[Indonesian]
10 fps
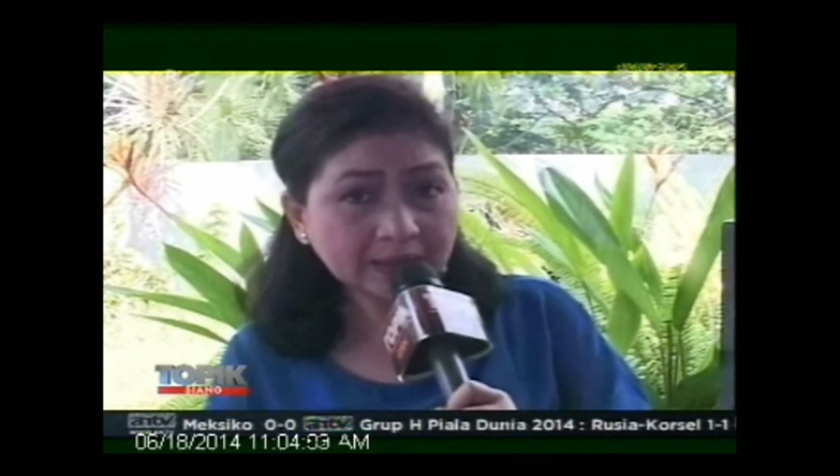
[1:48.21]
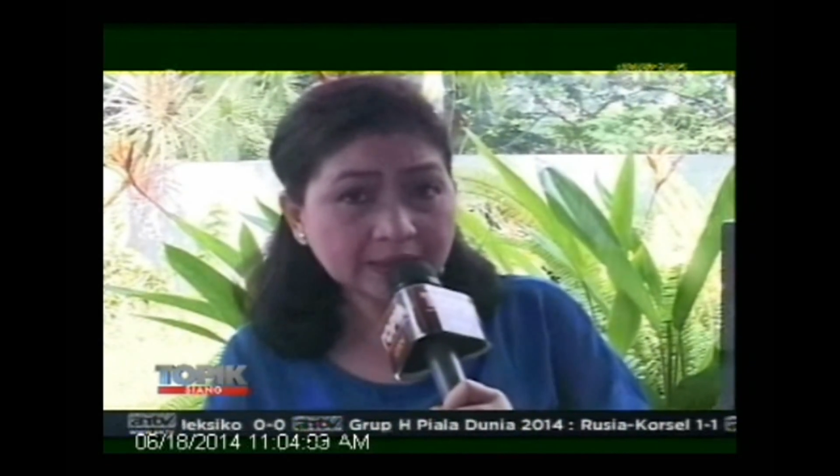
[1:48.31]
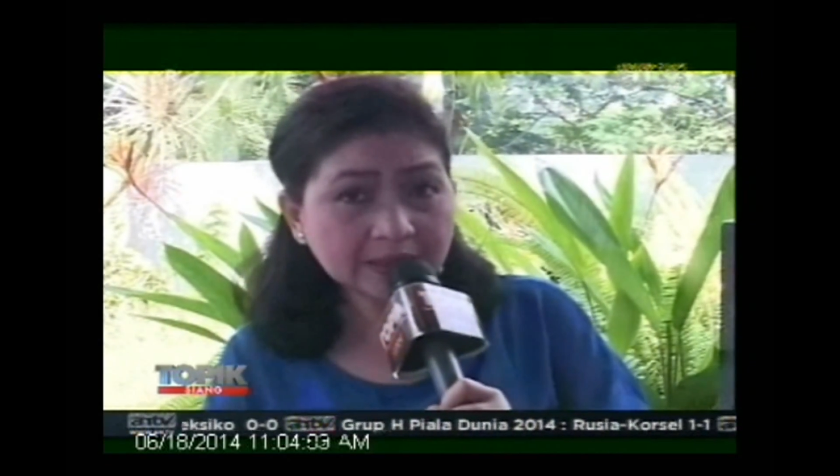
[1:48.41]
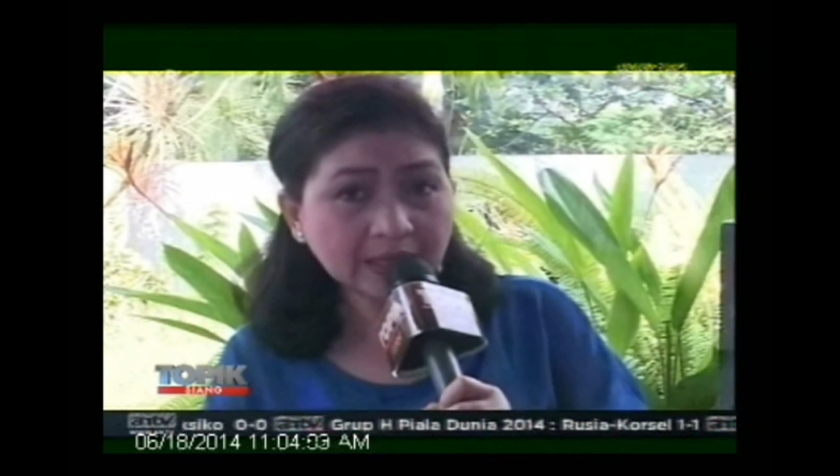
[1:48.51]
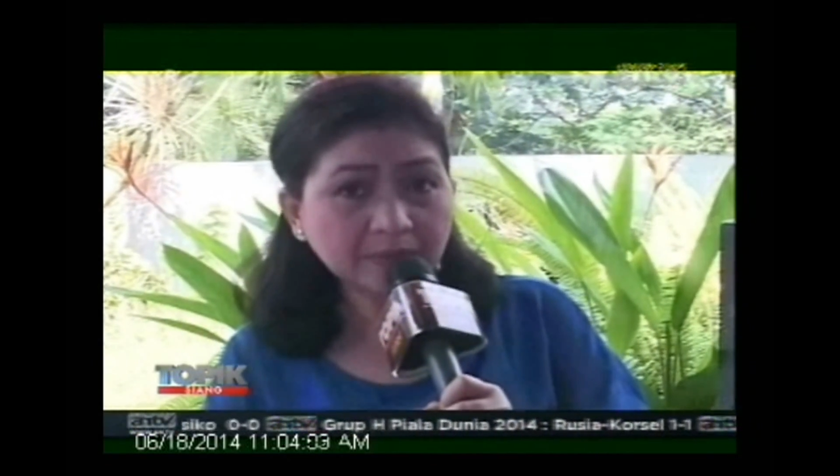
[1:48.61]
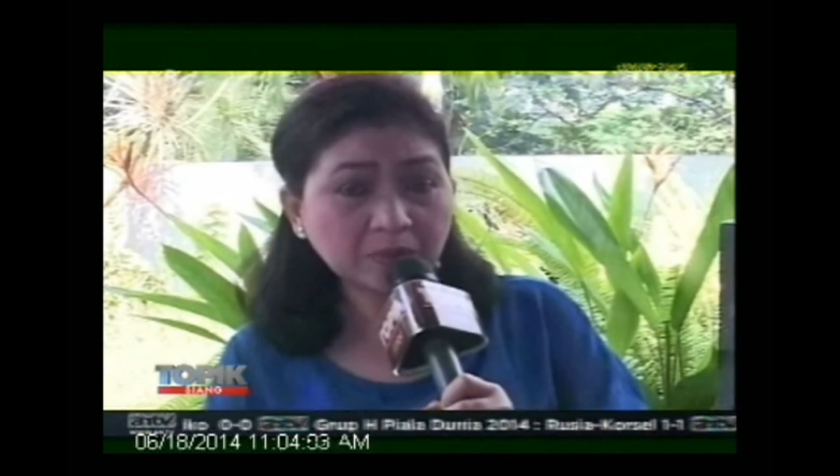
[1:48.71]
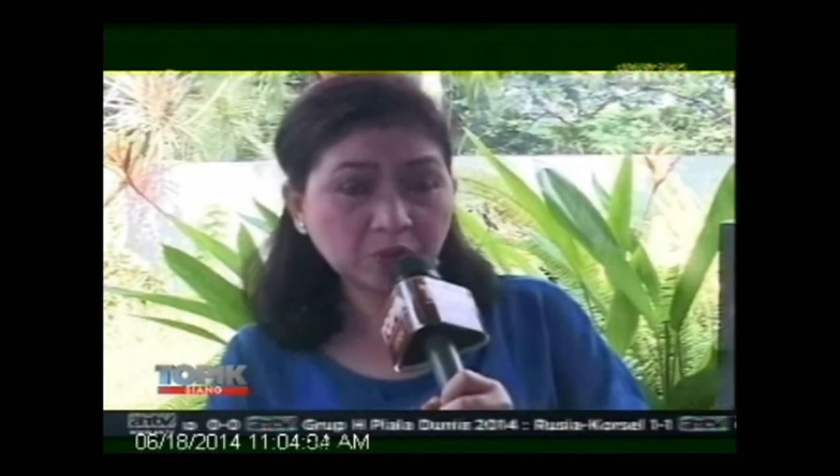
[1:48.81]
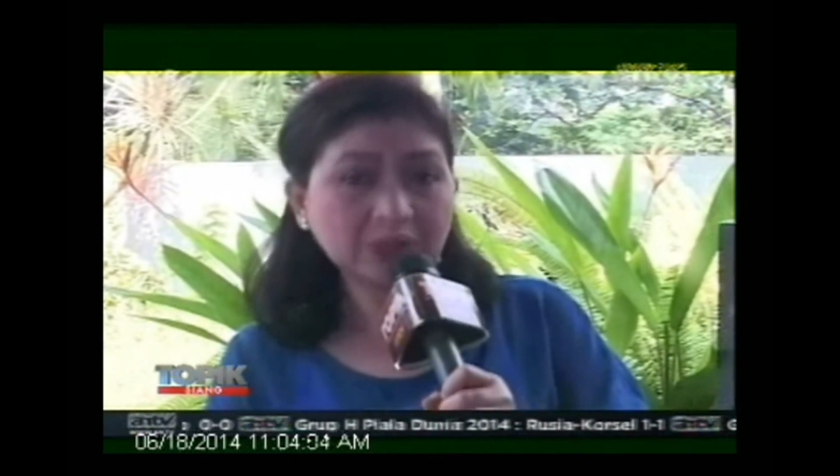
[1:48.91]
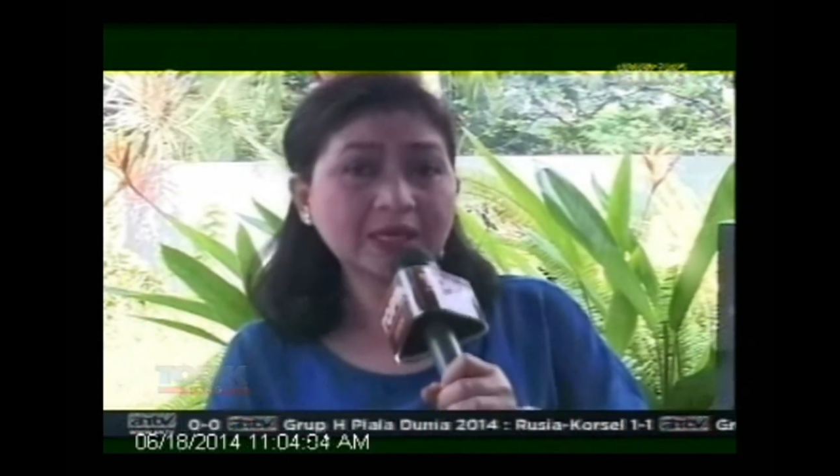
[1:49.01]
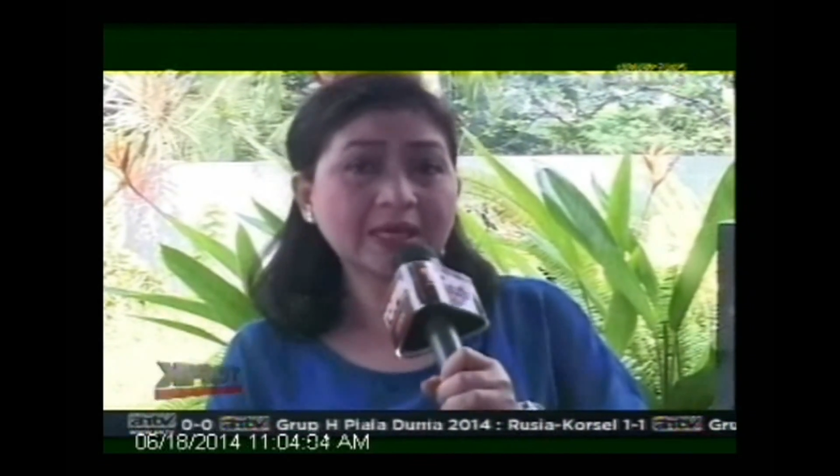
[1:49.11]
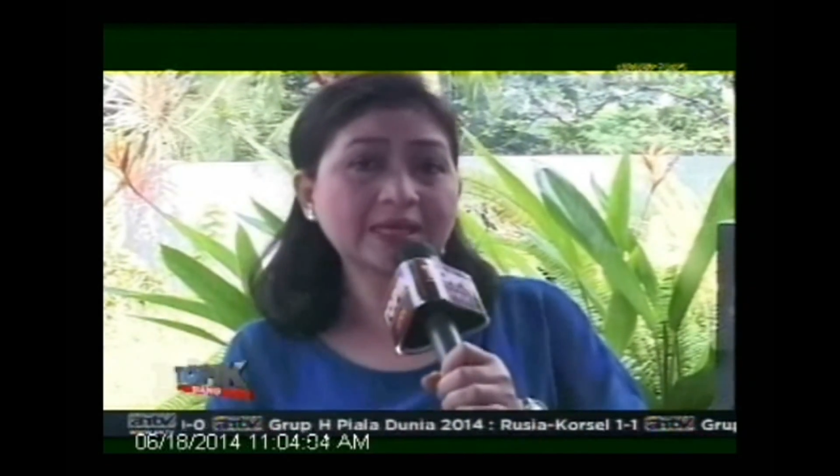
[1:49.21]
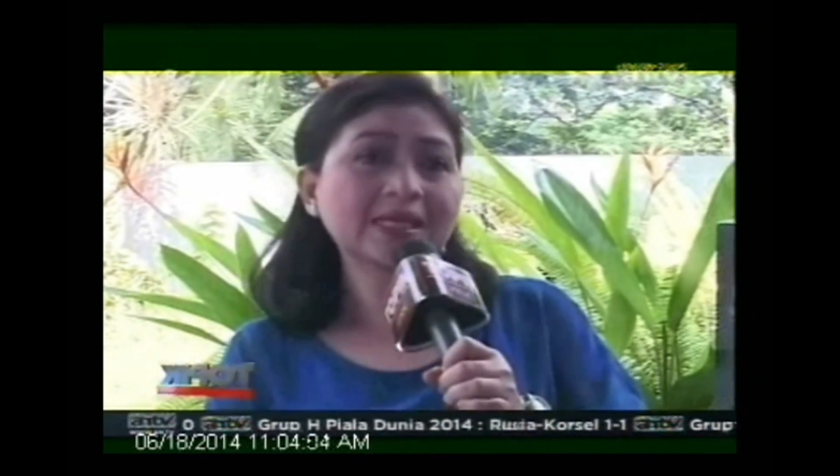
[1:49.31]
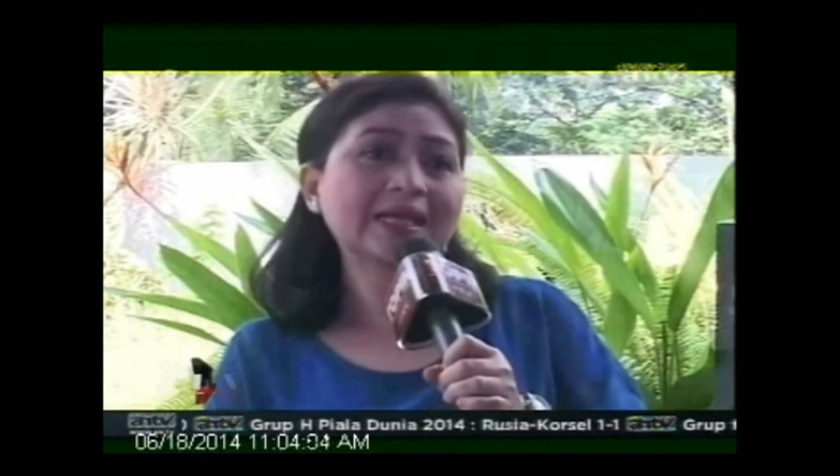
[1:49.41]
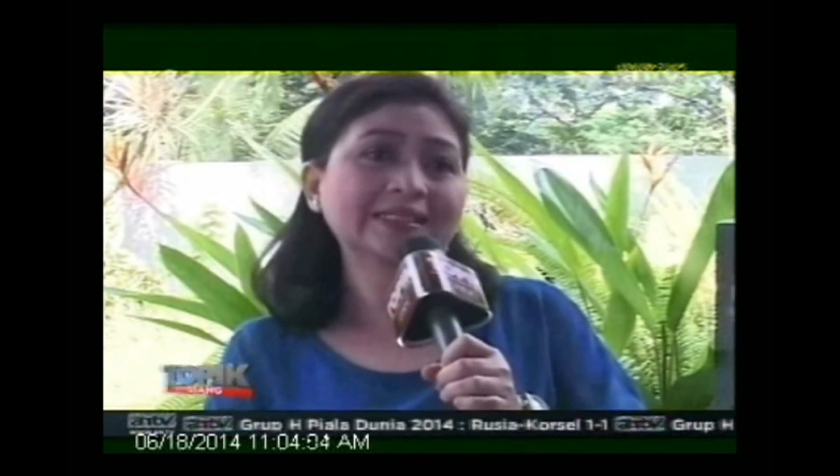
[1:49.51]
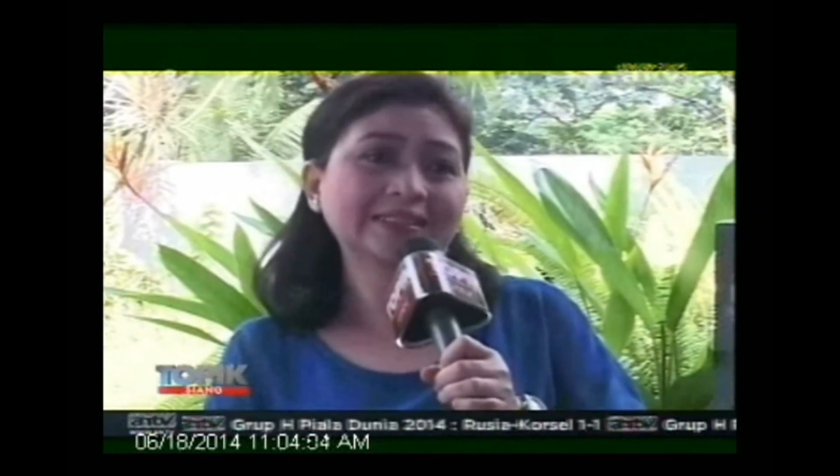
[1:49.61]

eh, saya membuat yayasan.